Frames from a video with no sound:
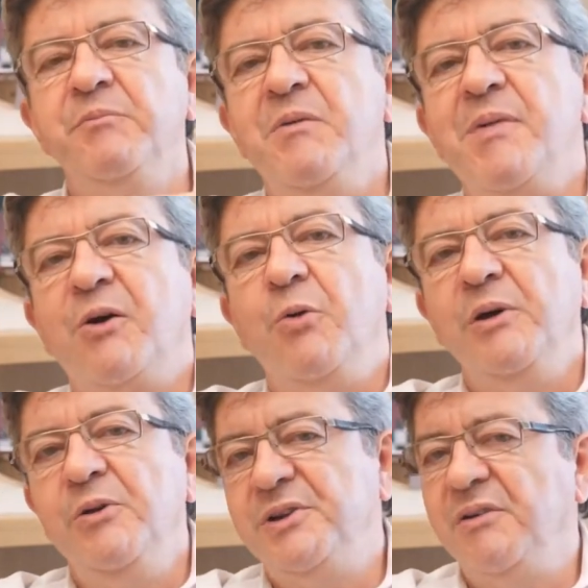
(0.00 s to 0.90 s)
Mais
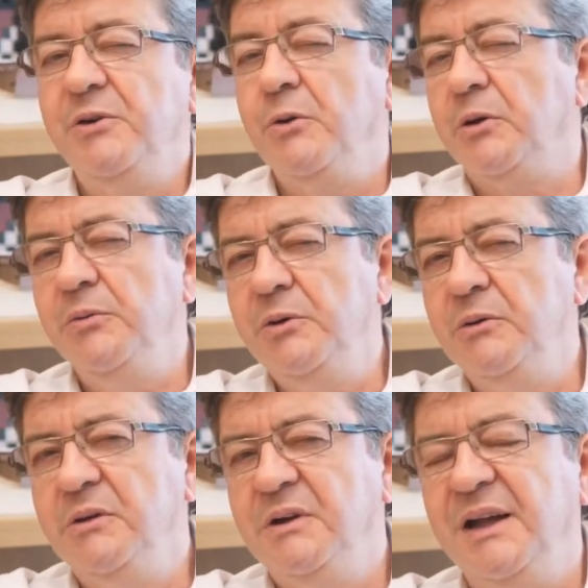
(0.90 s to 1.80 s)
Macron, il le savait donc comme
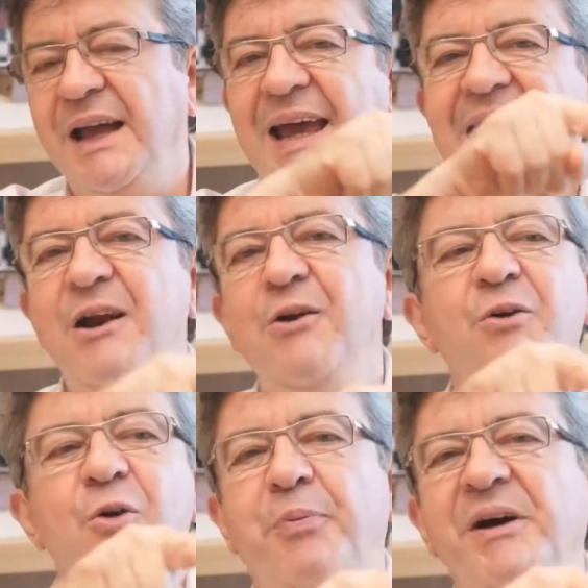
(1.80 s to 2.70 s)
nous. Et
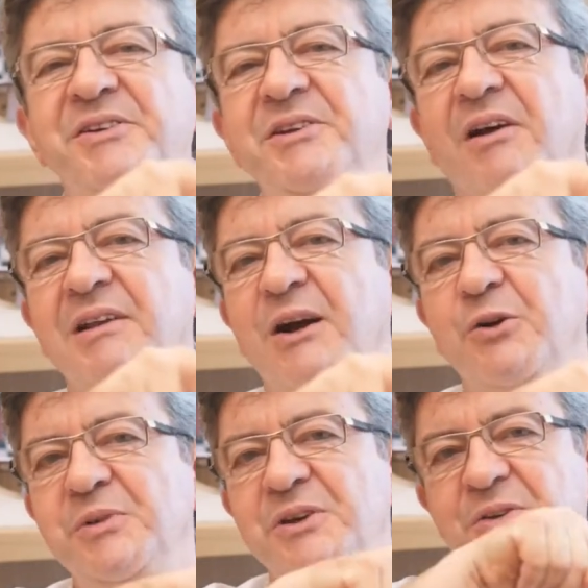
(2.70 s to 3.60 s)
le président de la
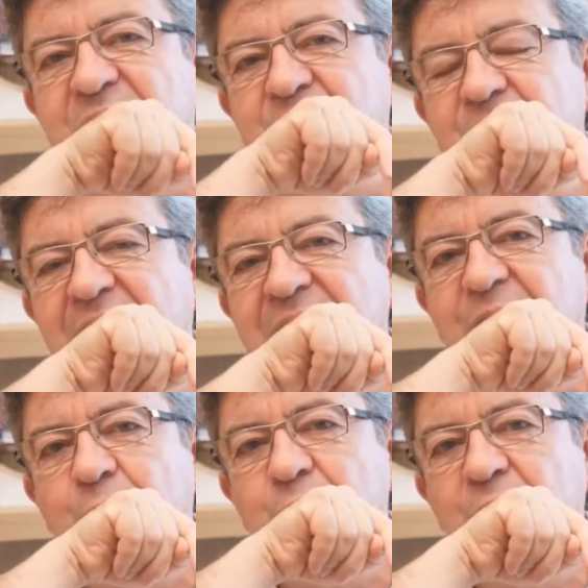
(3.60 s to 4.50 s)
Commission nationale
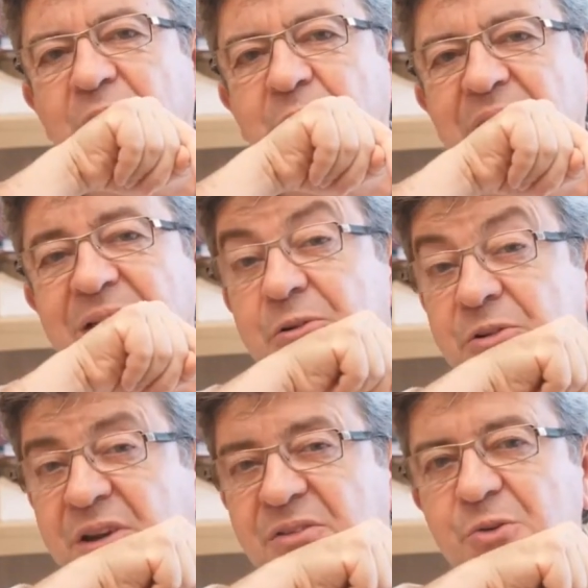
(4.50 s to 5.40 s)
des comptes de campagne, il
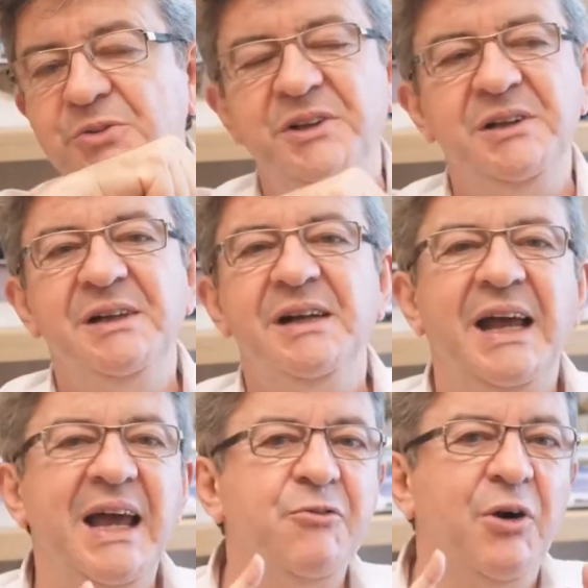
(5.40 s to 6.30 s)
le savait aussi.
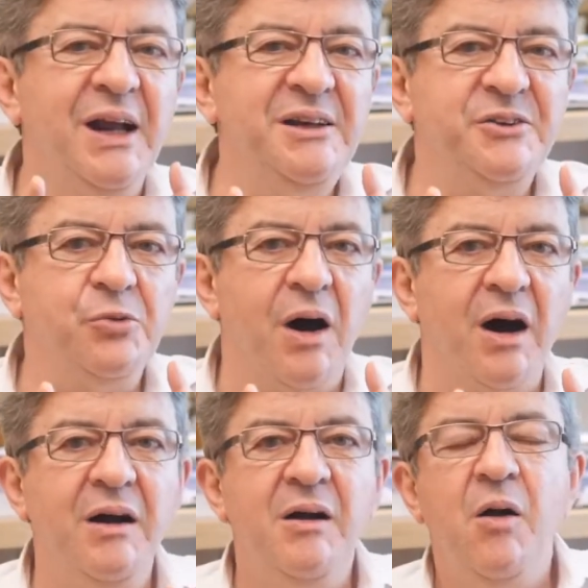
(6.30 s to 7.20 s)
Et voilà
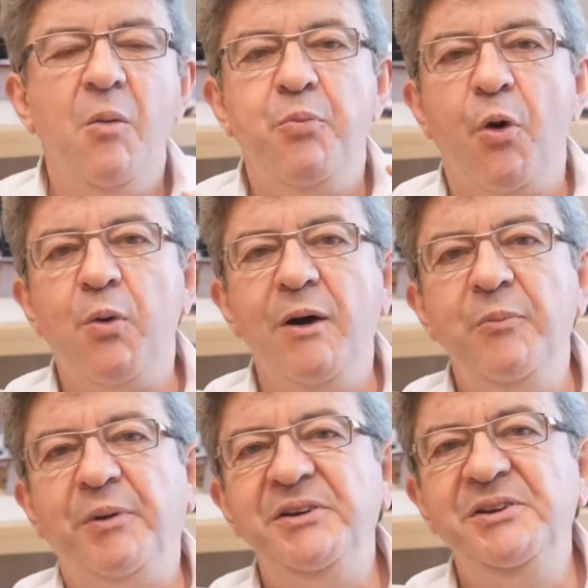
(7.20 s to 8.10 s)
l'histoire. Pourquoi
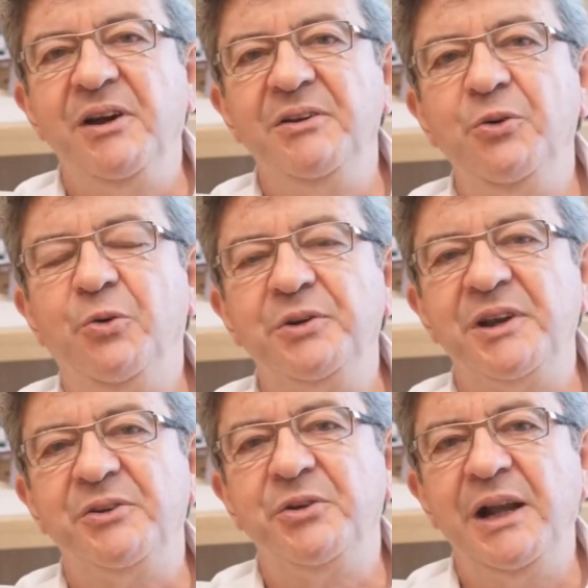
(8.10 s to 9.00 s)
le président du compte
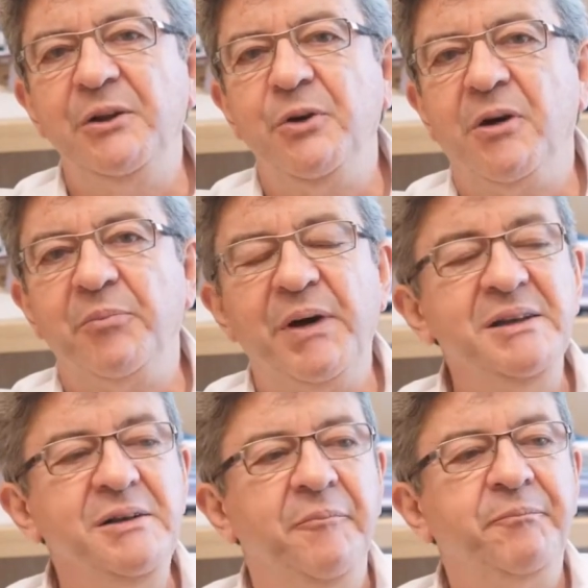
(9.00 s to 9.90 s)
national de
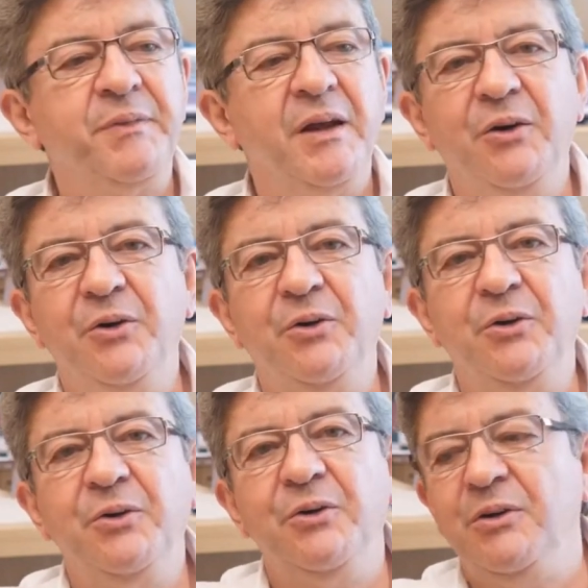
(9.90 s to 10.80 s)
campagne
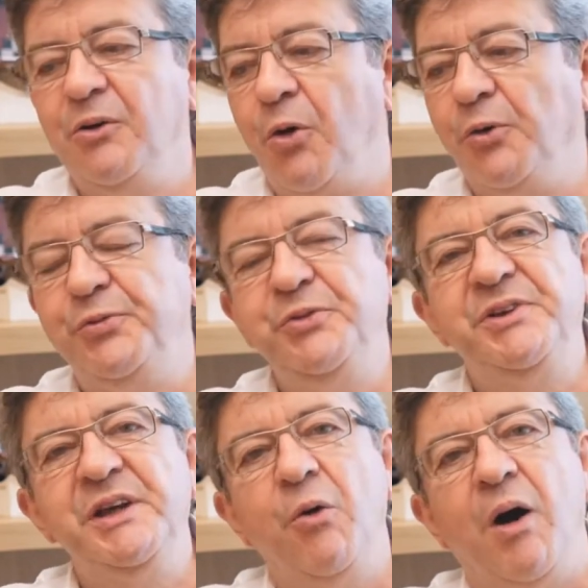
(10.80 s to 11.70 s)
euh, euh
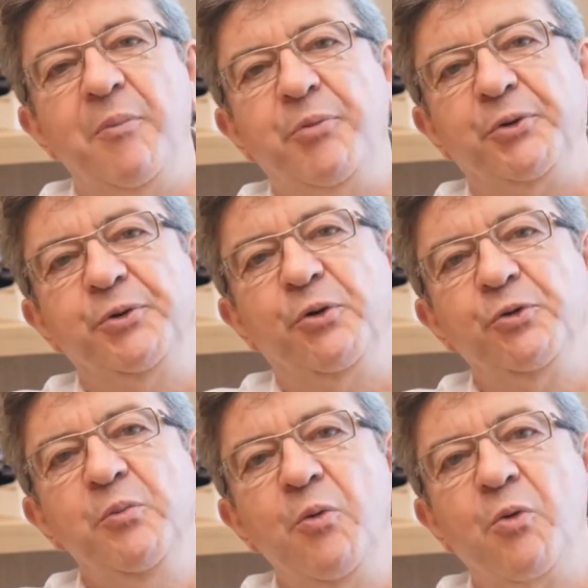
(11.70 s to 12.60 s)
refusait au rapporteur
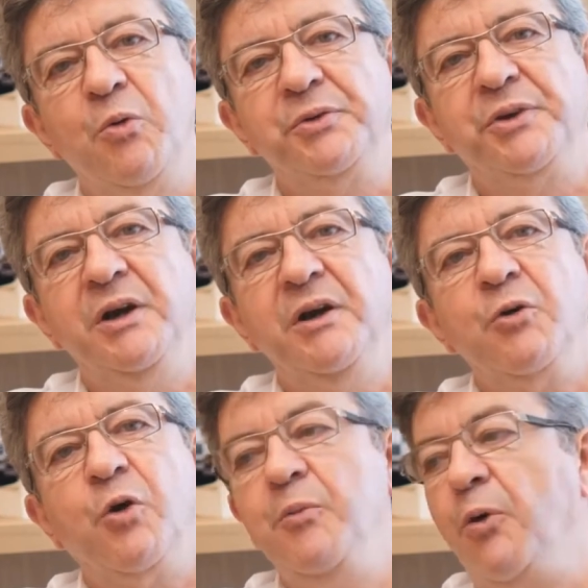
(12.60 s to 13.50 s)
de mon compte
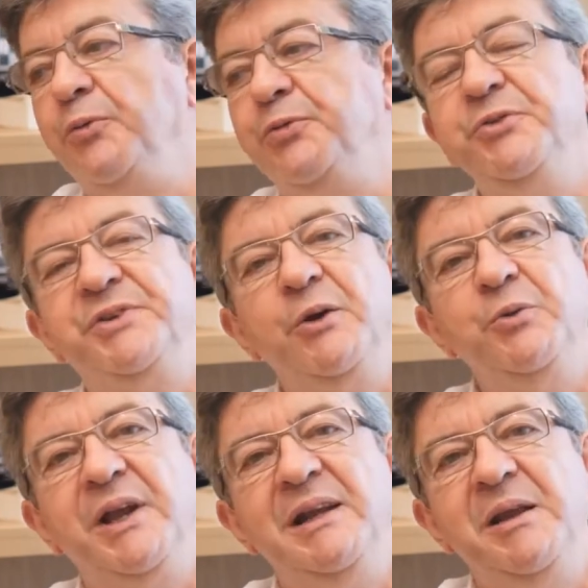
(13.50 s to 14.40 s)
qu'on me refuse telle
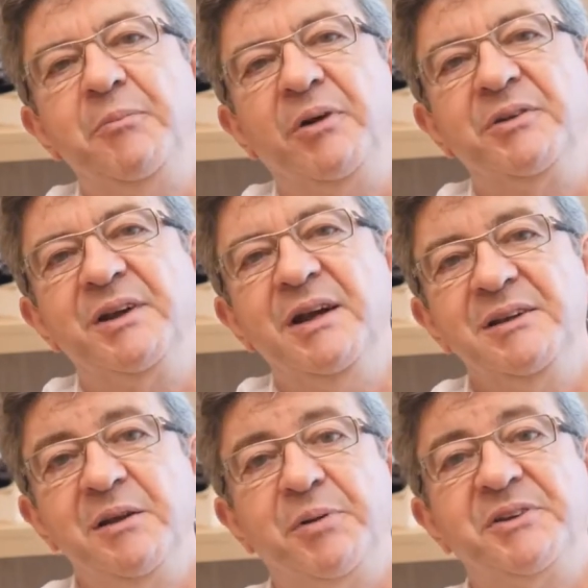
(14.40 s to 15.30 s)
ou telle dépense
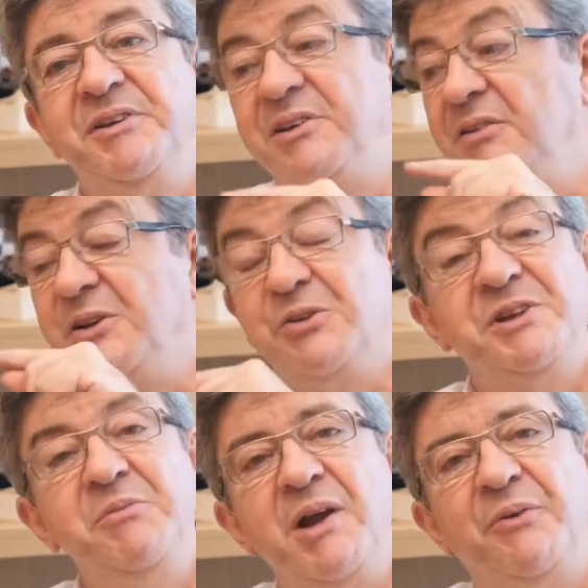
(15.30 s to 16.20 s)
C'est parce qu'il savait que
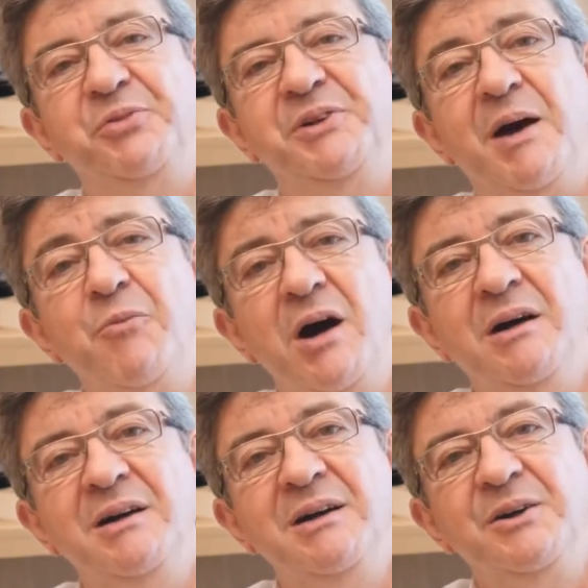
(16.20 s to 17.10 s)
s'il me les refusait à
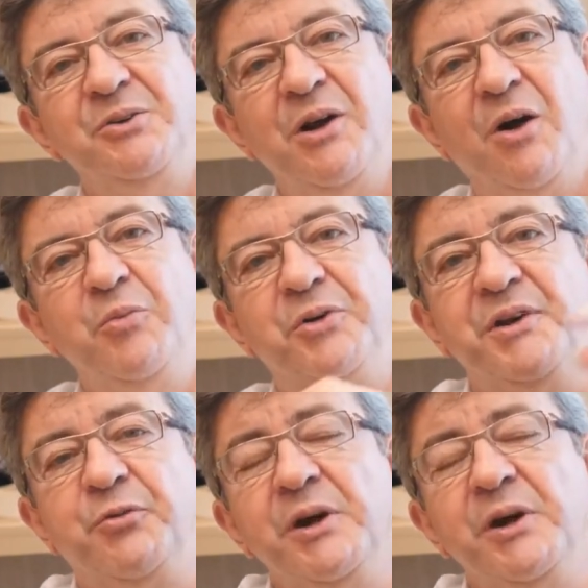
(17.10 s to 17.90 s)
moi, de les rembourser, il